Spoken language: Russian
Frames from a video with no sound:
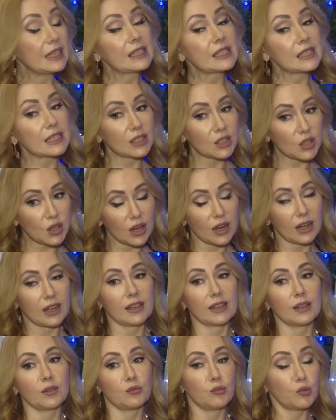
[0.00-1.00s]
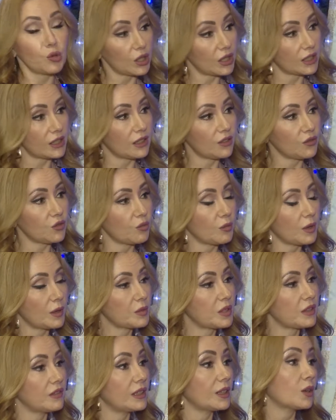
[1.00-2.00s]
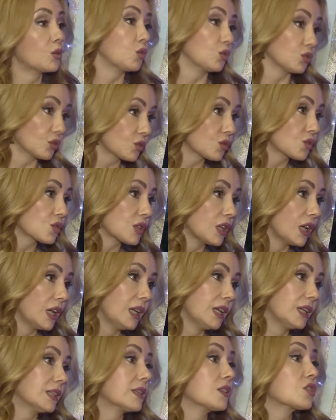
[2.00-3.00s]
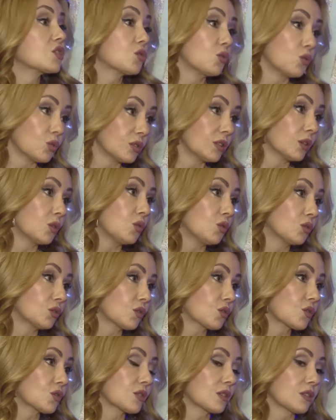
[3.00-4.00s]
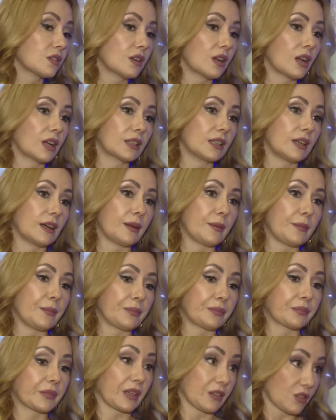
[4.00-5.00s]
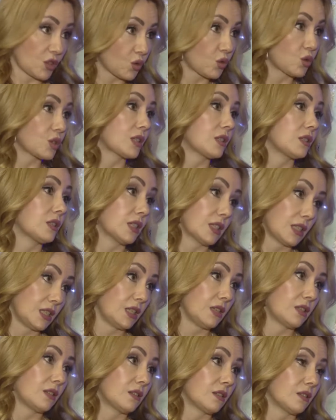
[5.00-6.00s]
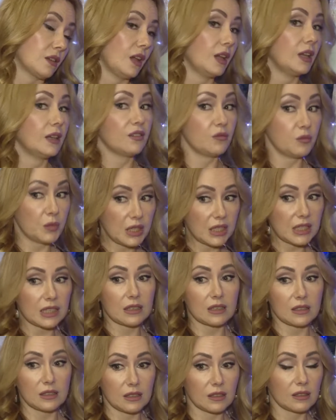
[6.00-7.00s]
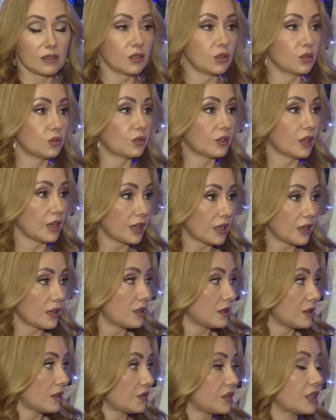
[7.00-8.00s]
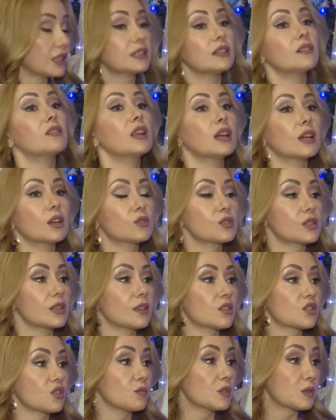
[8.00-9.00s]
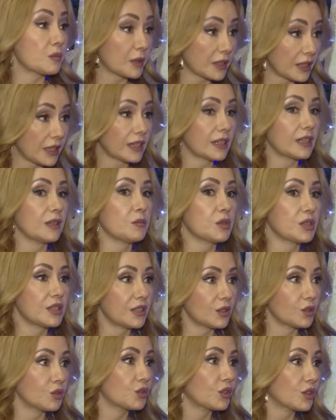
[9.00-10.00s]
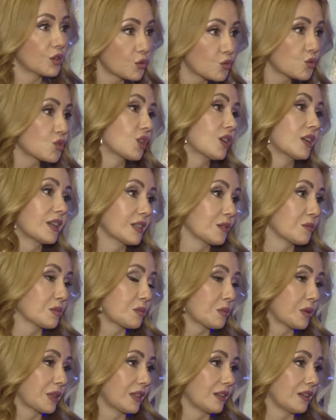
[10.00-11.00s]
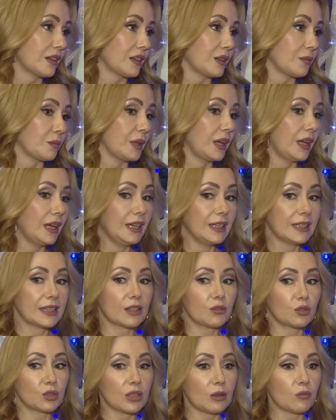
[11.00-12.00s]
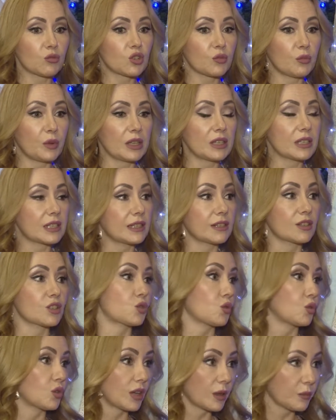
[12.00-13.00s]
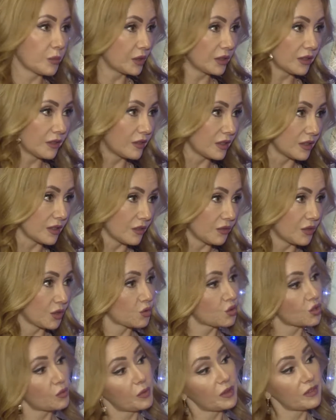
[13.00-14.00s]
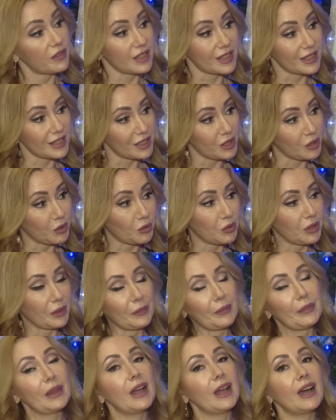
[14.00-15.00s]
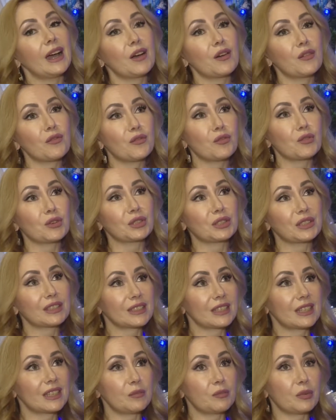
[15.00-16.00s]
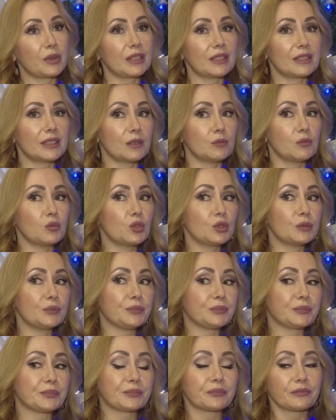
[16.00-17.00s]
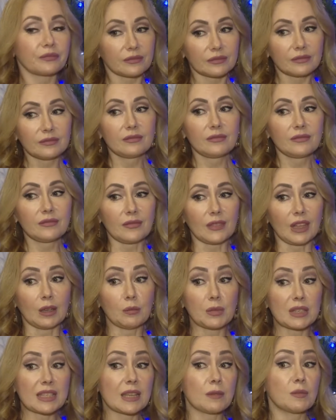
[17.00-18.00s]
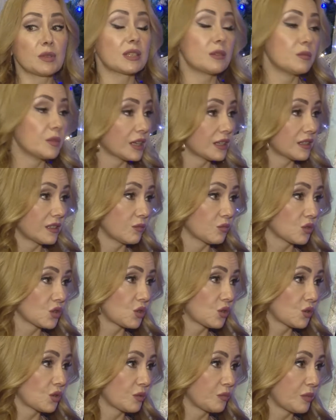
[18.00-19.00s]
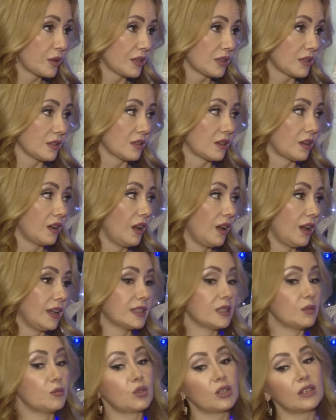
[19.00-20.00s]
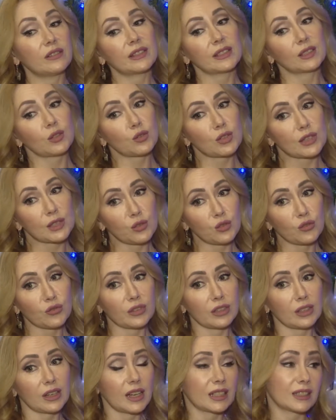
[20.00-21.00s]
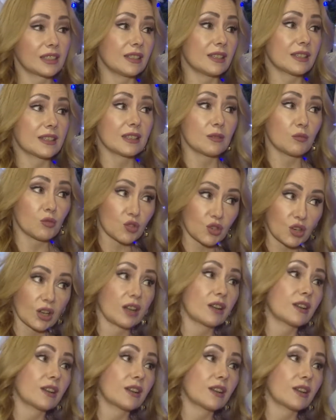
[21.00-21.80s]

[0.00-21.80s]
центральном. Более того, мы объявили конкурс. Это ежегодный конкурс, э, когда взрослые, дети вместе делают какие-то, вдохновляются нашими спектаклями и делают игрушки к этим спектаклям. Так вот, нам уже принесли столько пингвинов, их уже повесить некуда. Вот. И поэтому мы сами себе хотим устроить праздник. Тем более в этих условиях как-то нас немножечко